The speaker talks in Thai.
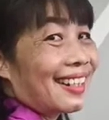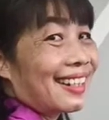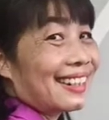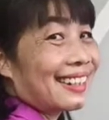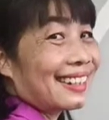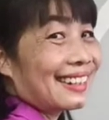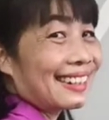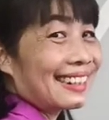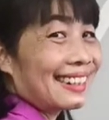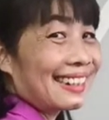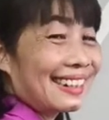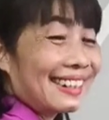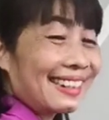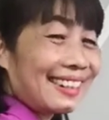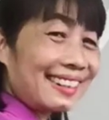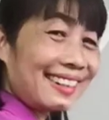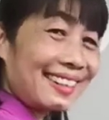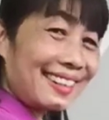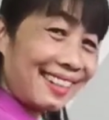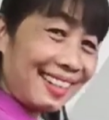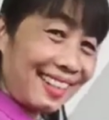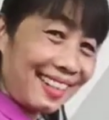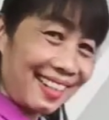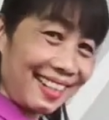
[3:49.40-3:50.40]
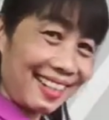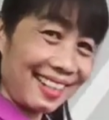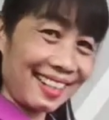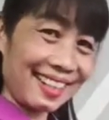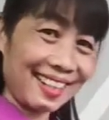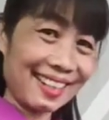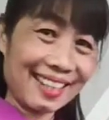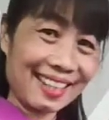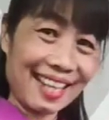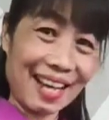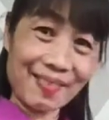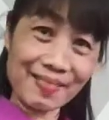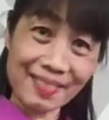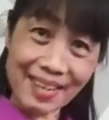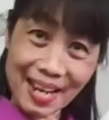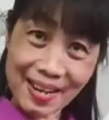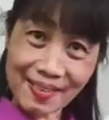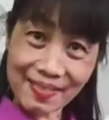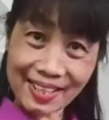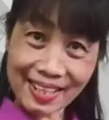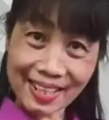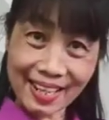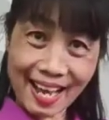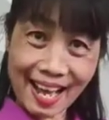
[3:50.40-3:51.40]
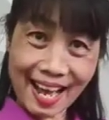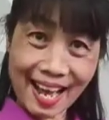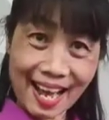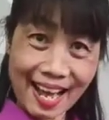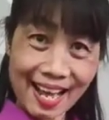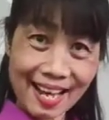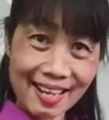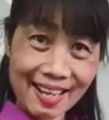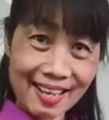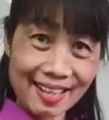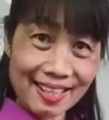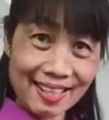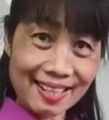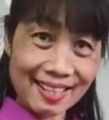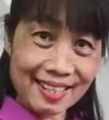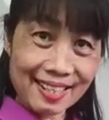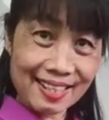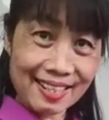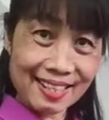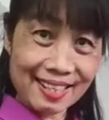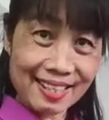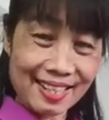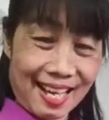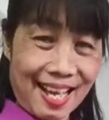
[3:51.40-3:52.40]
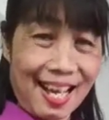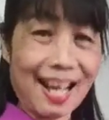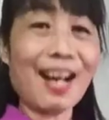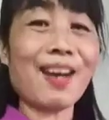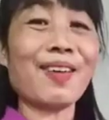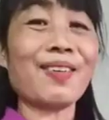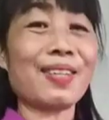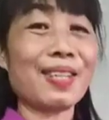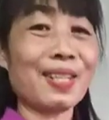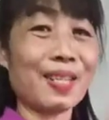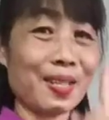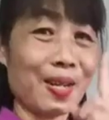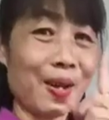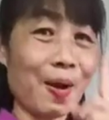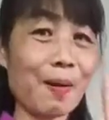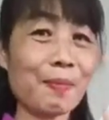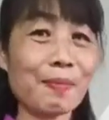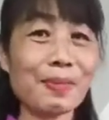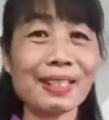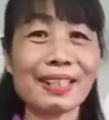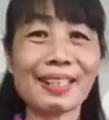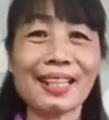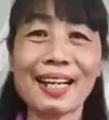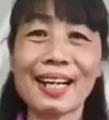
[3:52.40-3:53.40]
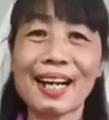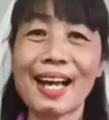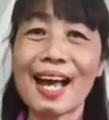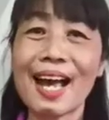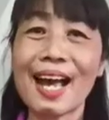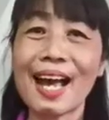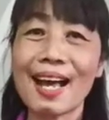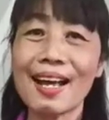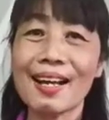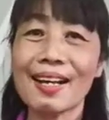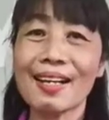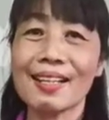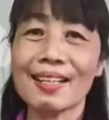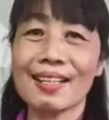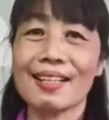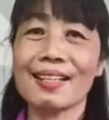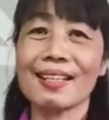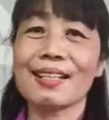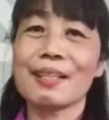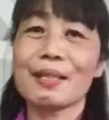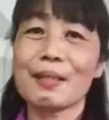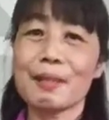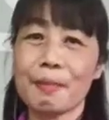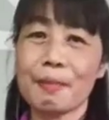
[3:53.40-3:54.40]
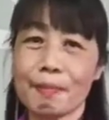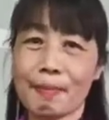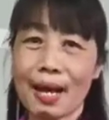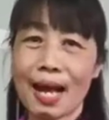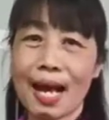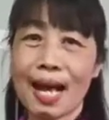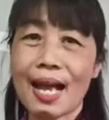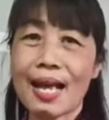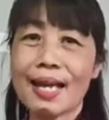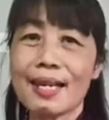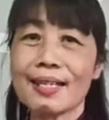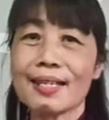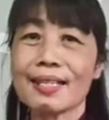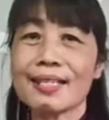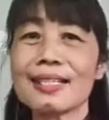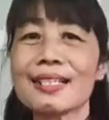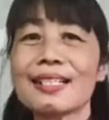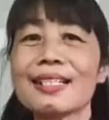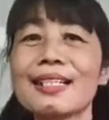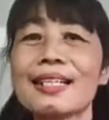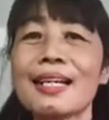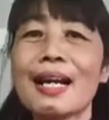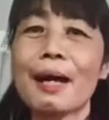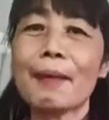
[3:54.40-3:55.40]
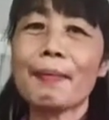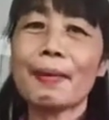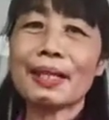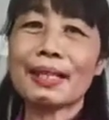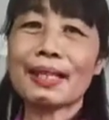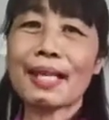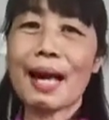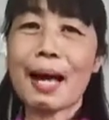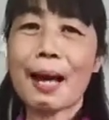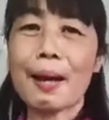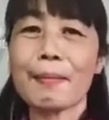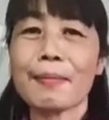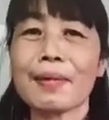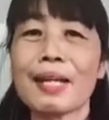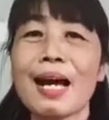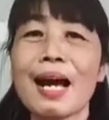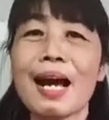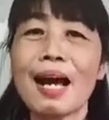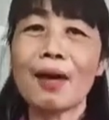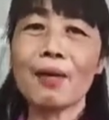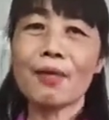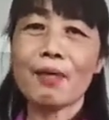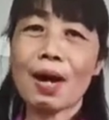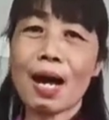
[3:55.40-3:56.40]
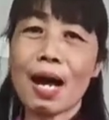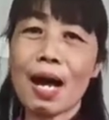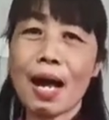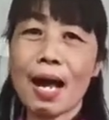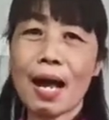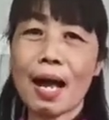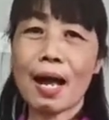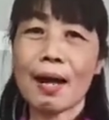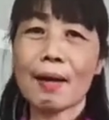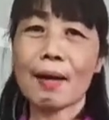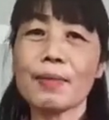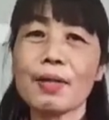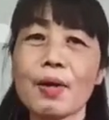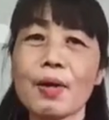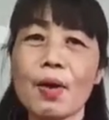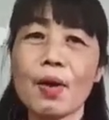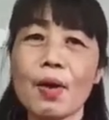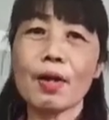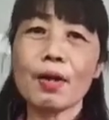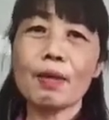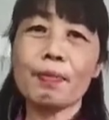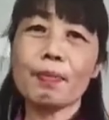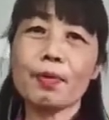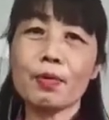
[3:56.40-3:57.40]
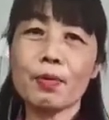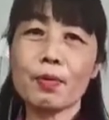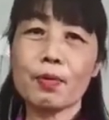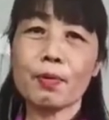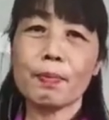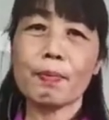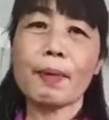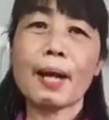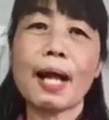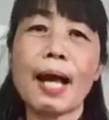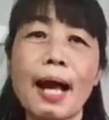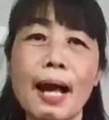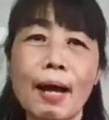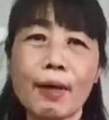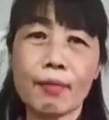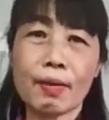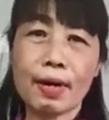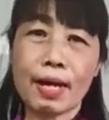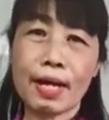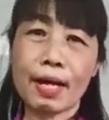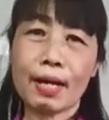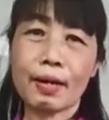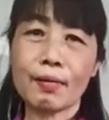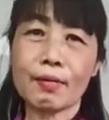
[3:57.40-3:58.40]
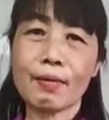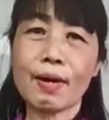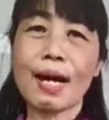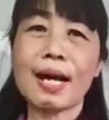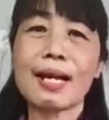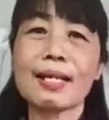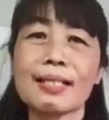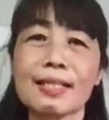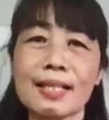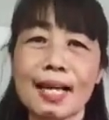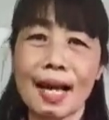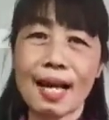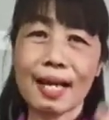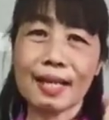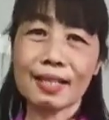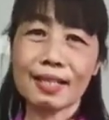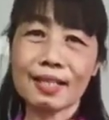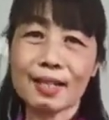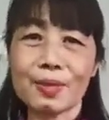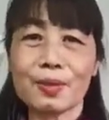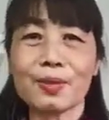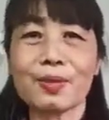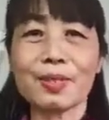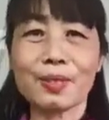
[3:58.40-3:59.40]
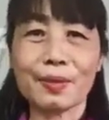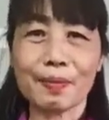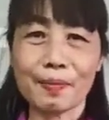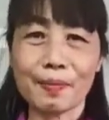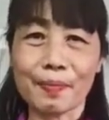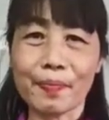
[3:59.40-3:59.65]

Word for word: เอ้ยทำได้ไหมคะ อ้าวถือรอบหนึ่งนะคะ พายเรือไปตามนาวา มีหอยปูปลาแหวกว่ายซ้ายชน